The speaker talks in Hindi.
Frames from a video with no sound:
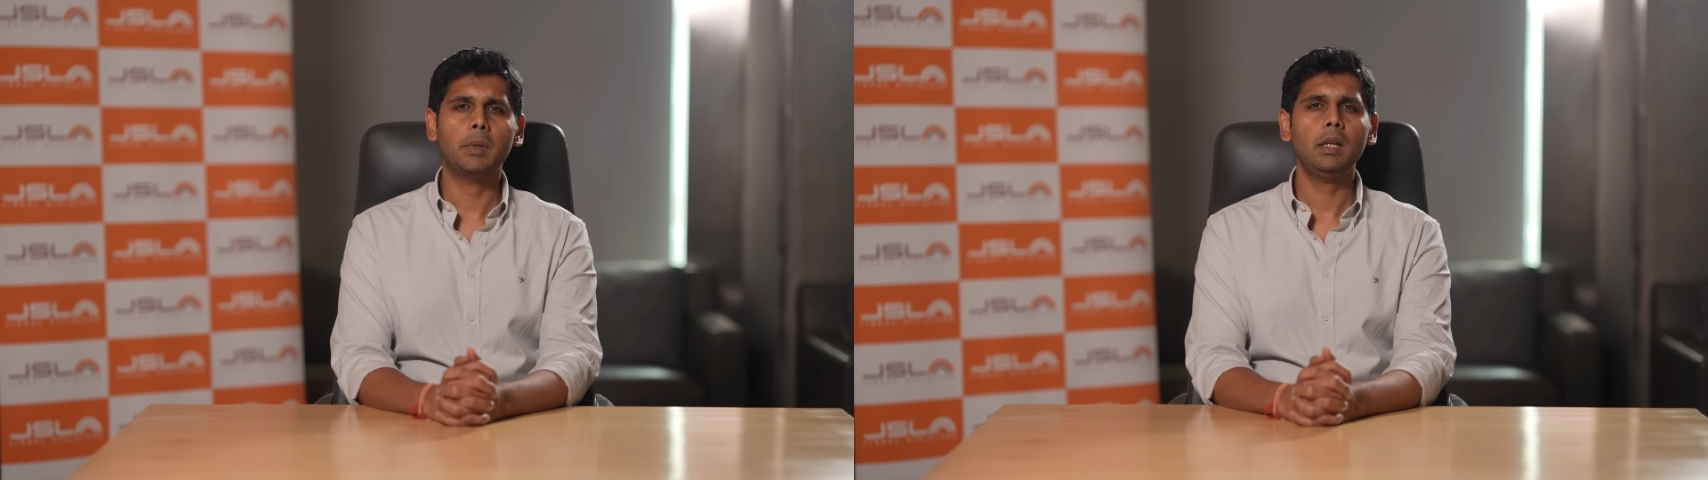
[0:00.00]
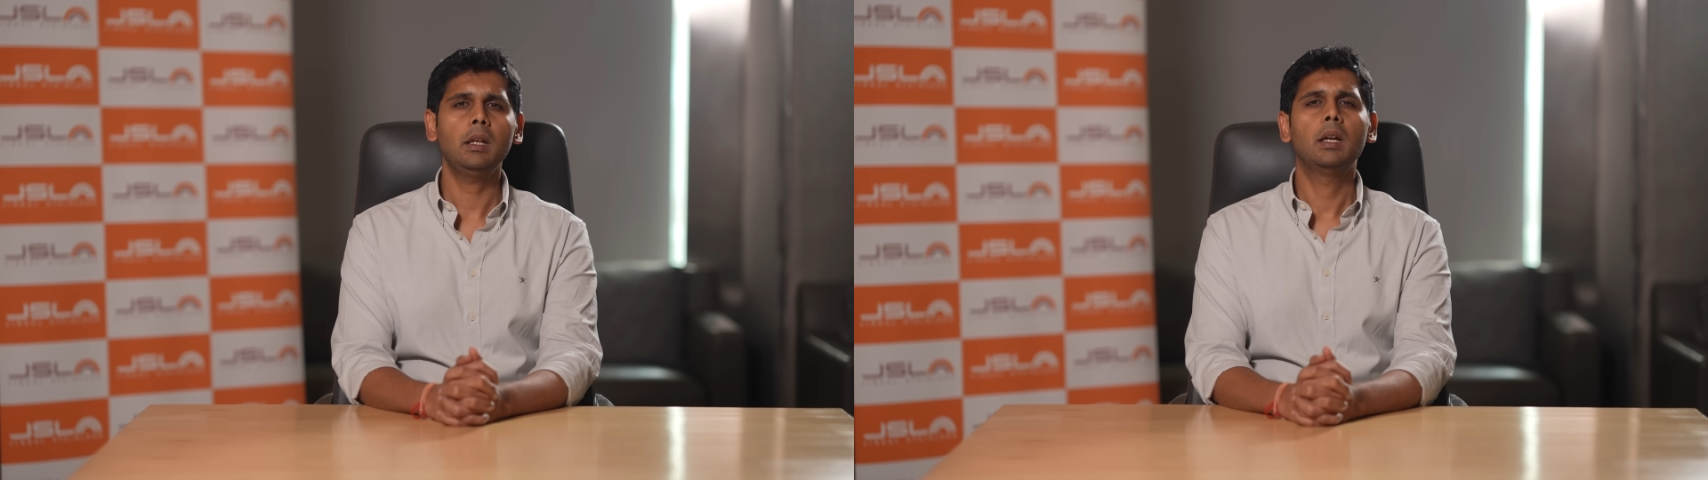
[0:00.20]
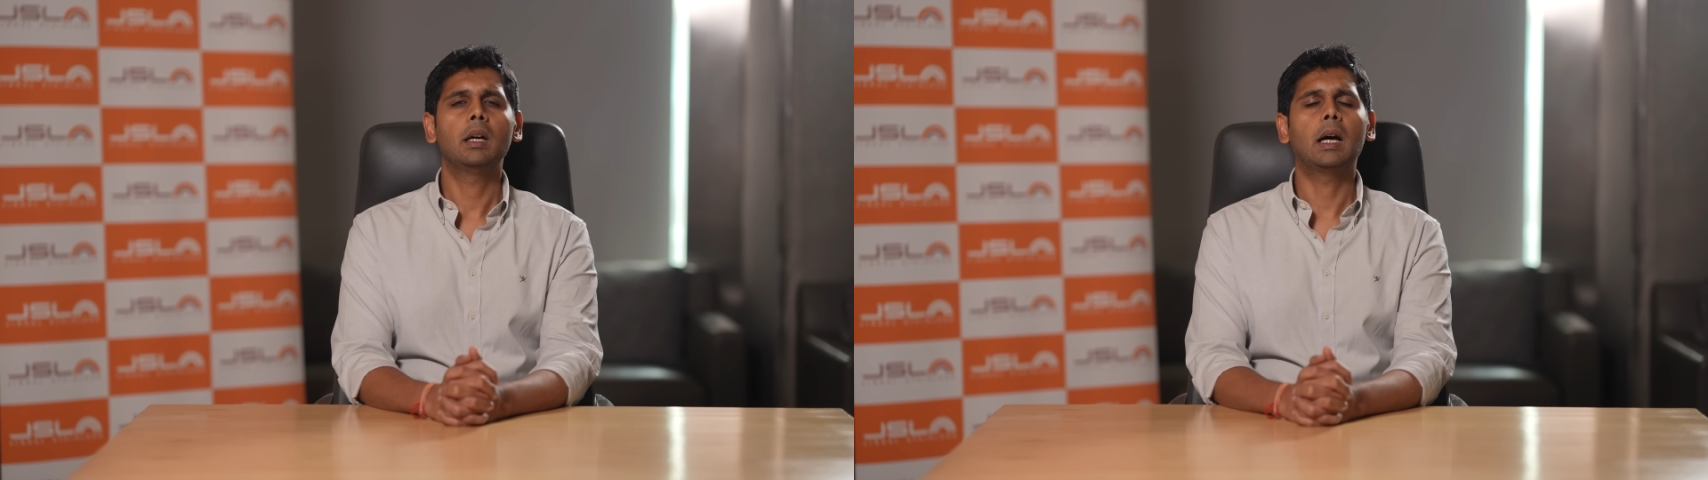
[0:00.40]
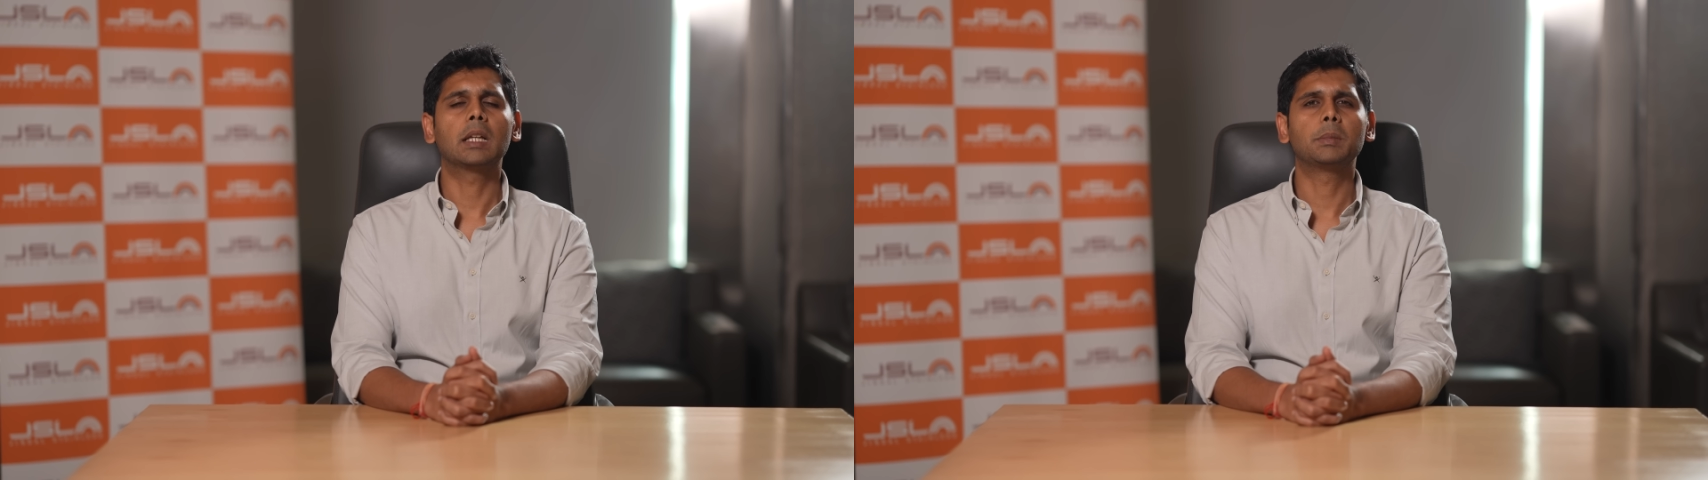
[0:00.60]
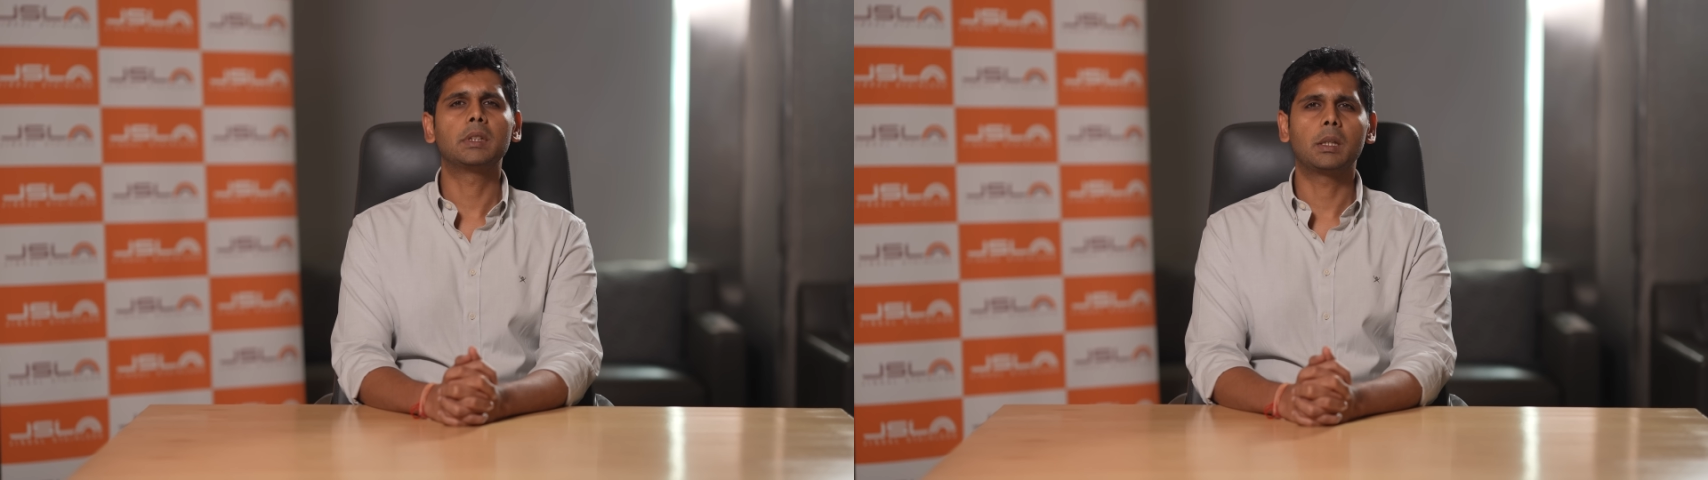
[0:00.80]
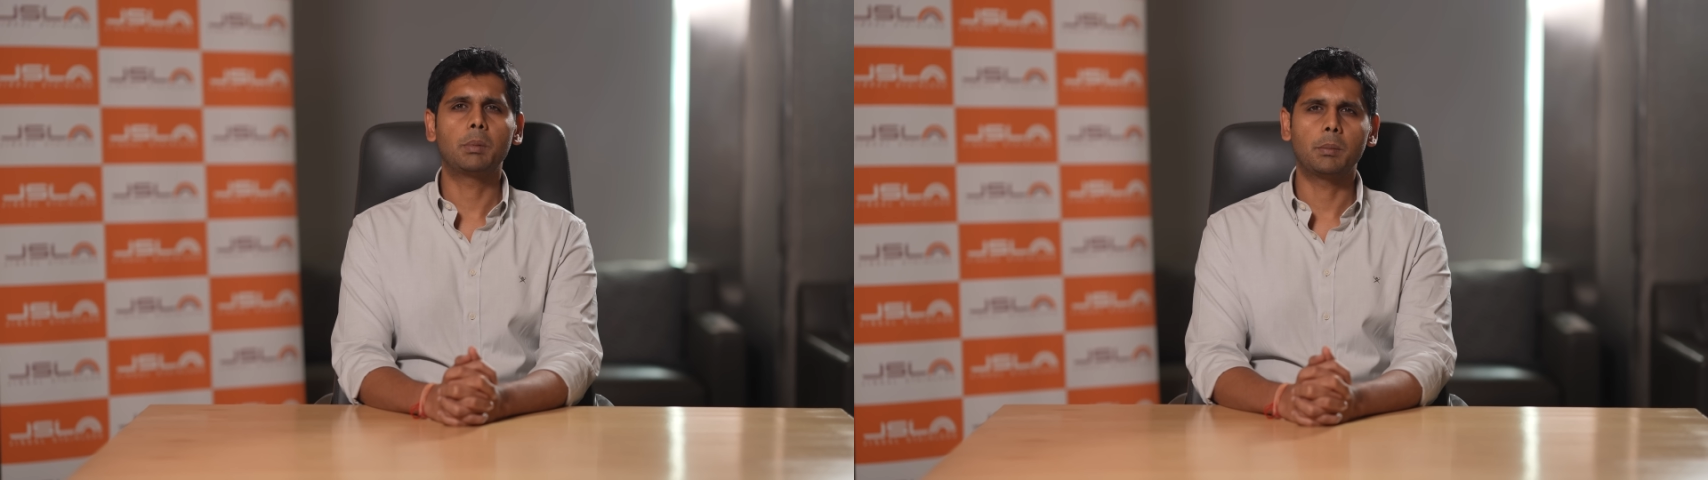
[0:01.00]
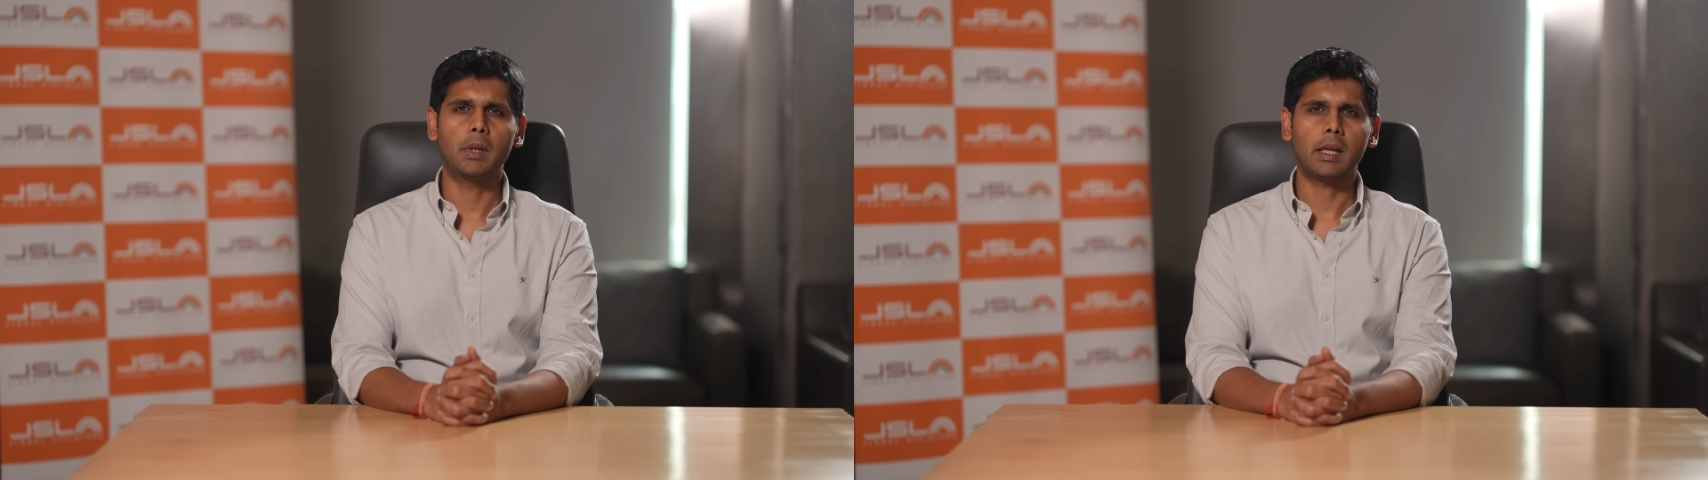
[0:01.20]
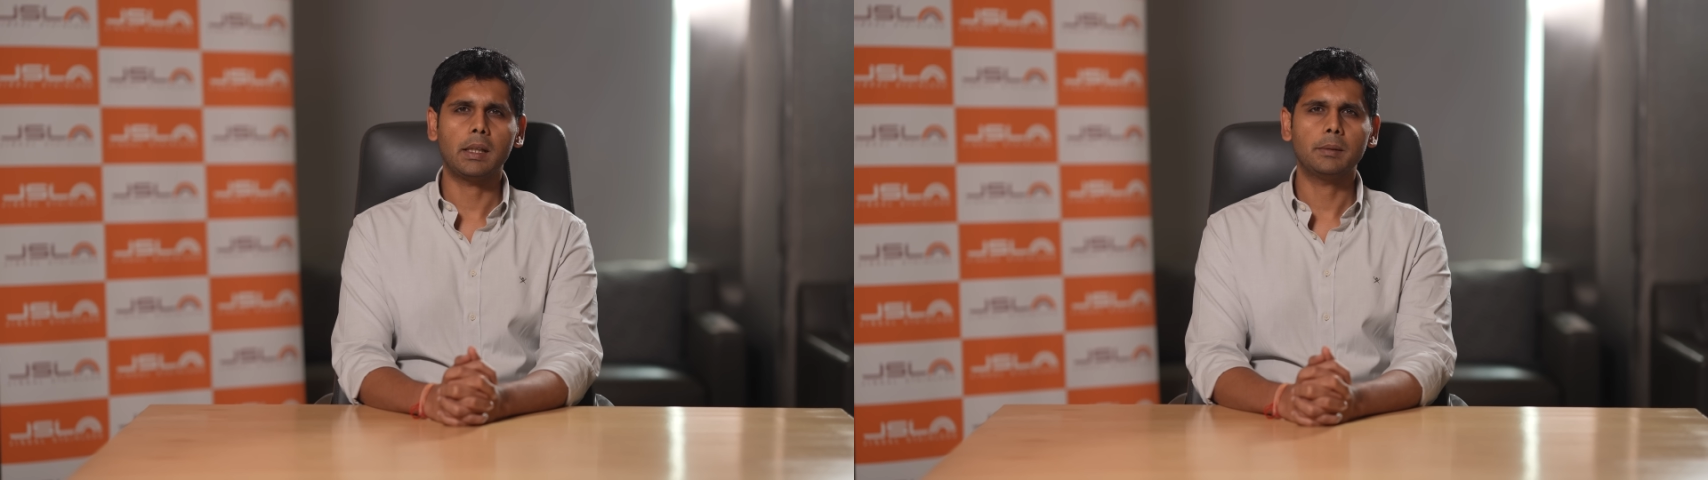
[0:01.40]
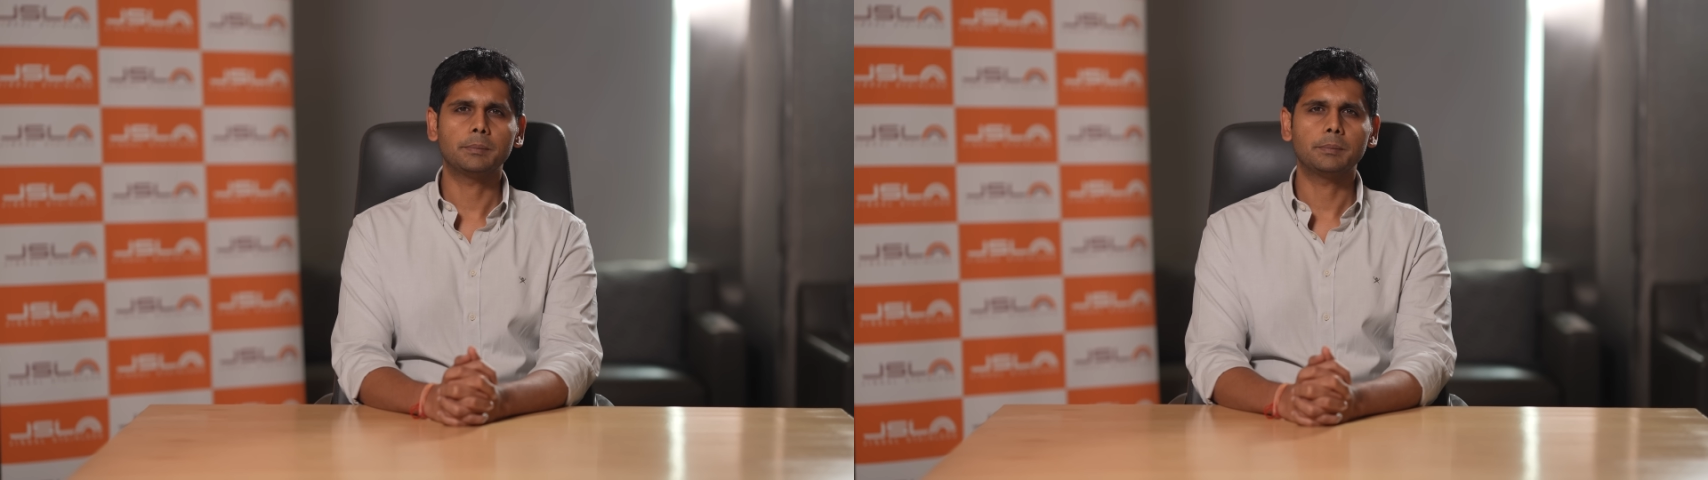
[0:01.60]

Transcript: में आत्मनिर्भर बनाएं